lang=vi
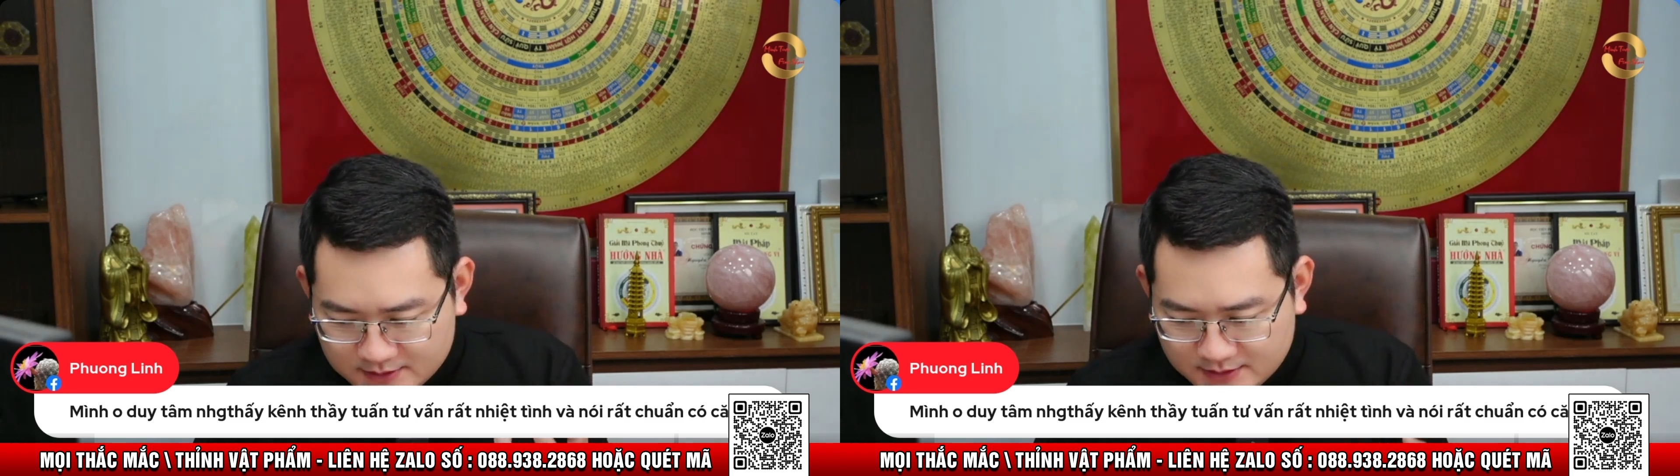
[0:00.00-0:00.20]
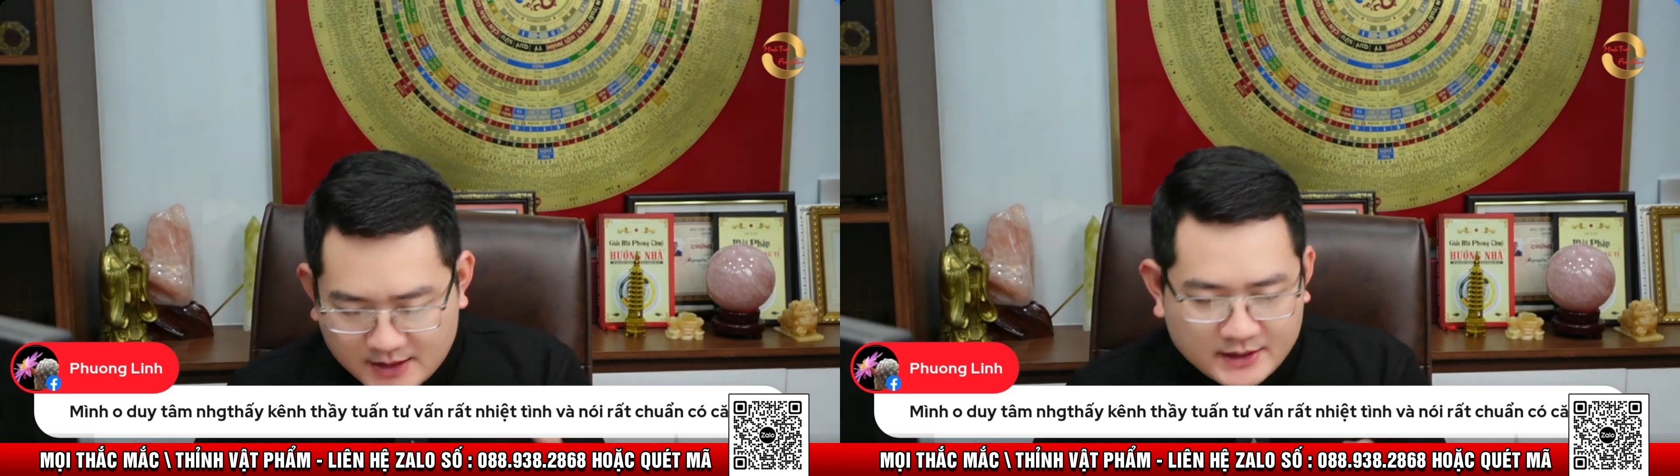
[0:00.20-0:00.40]

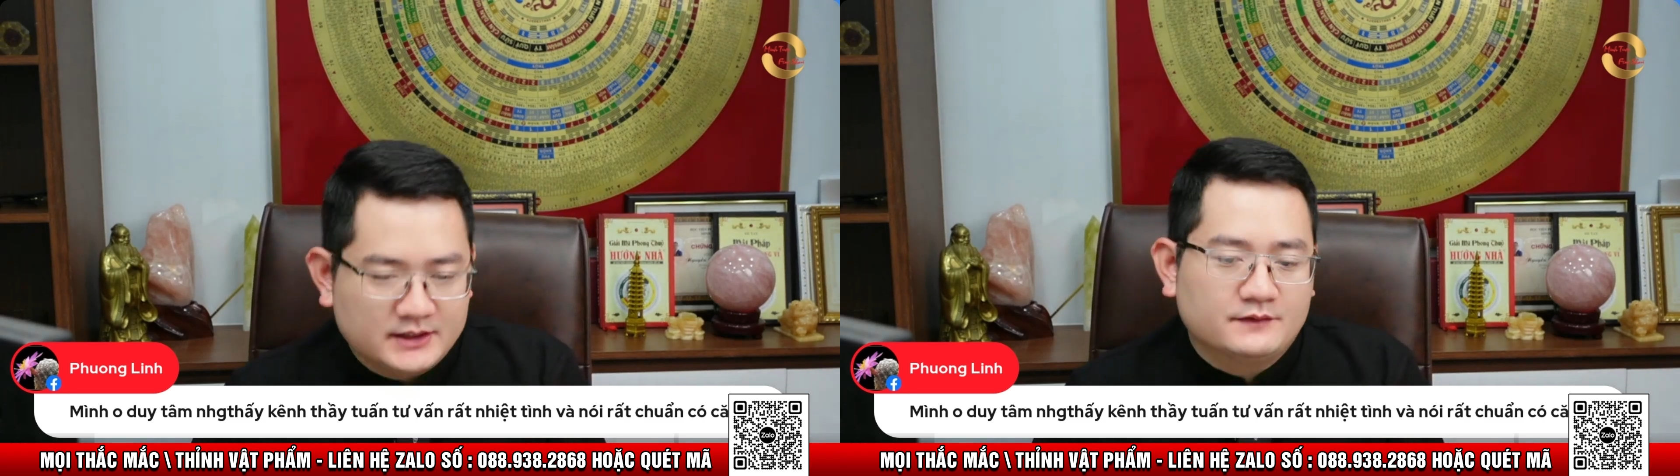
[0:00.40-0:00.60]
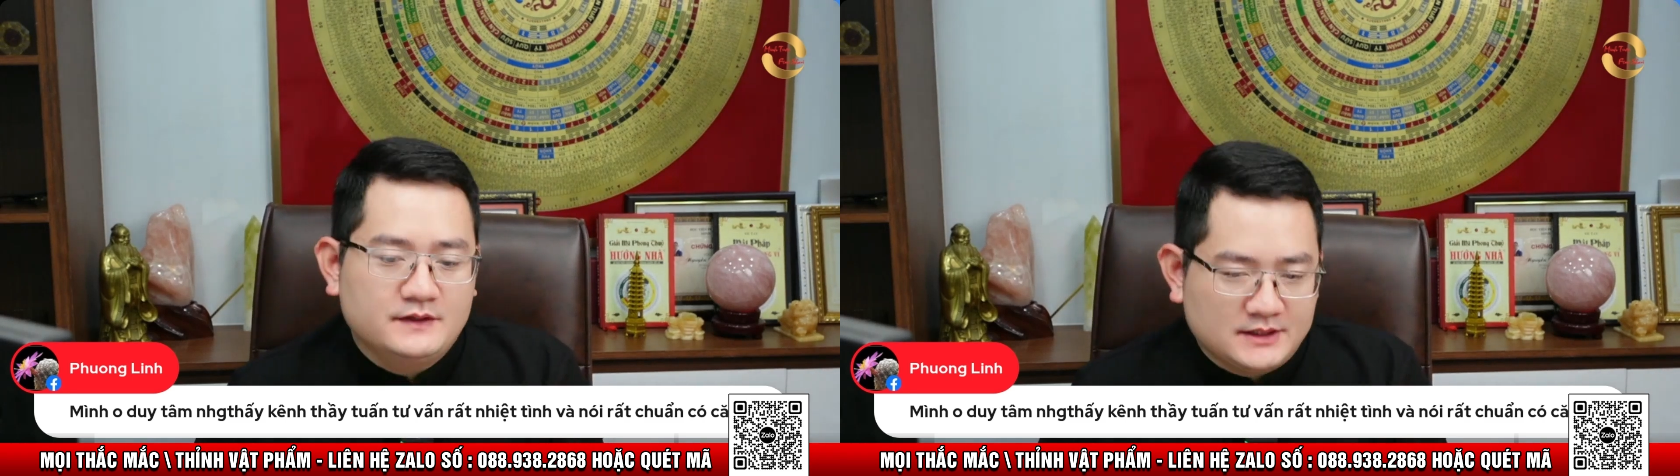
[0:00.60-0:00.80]
để ý
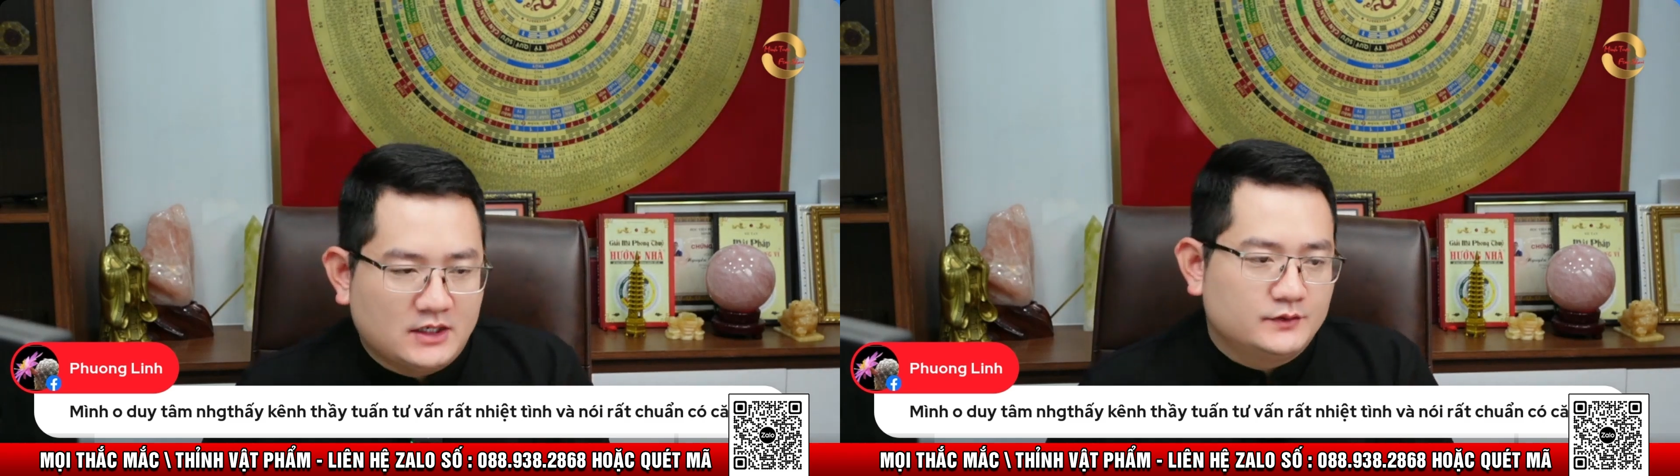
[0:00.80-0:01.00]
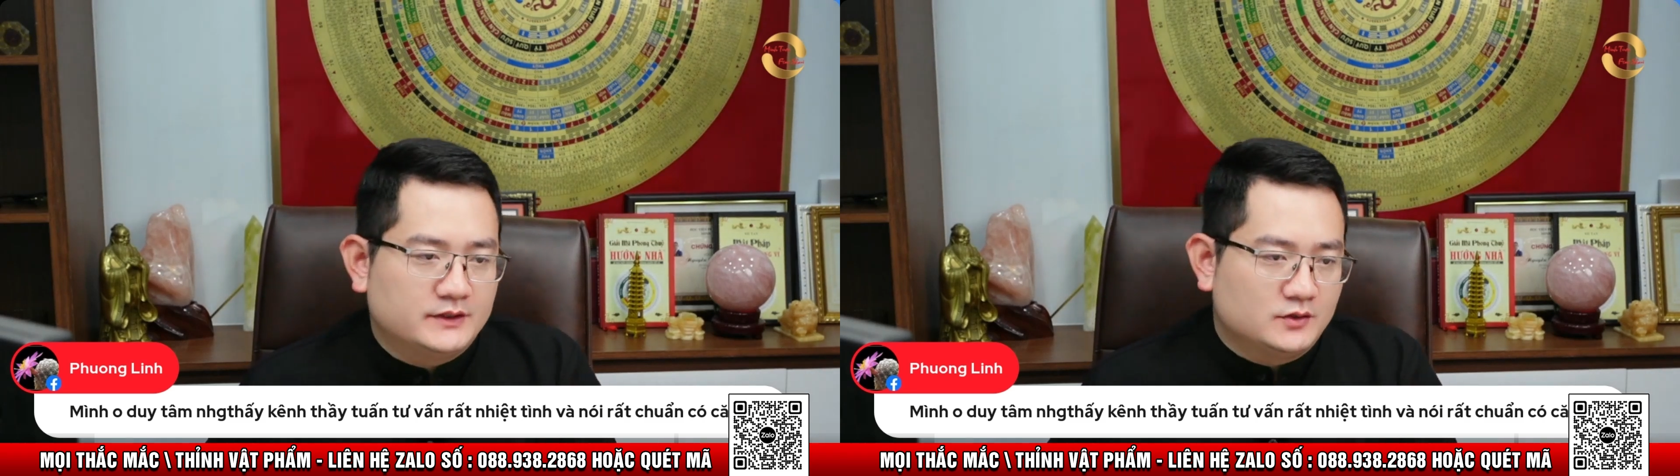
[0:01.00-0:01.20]
các video
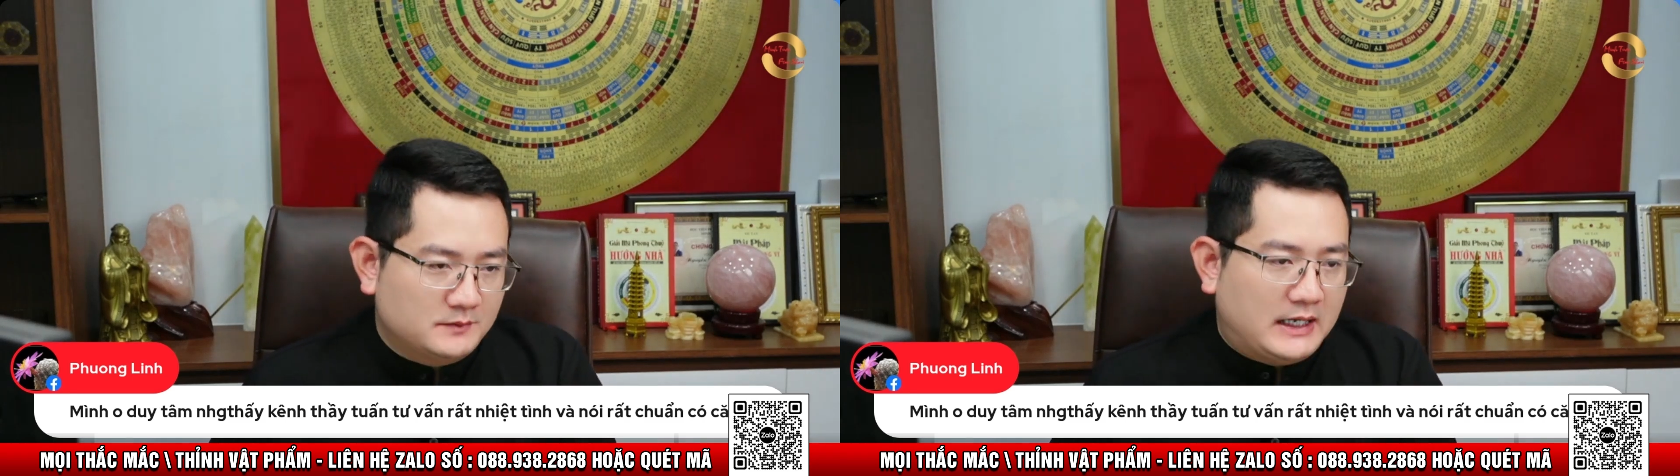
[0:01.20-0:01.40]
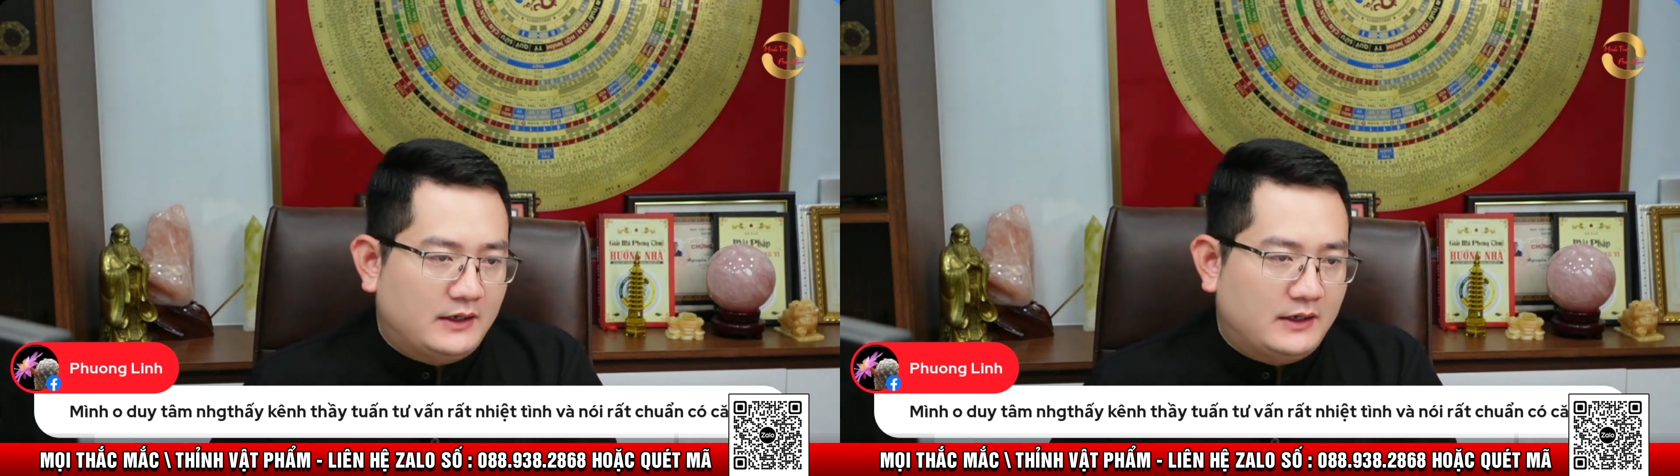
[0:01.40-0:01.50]
tôi sẽ thông báo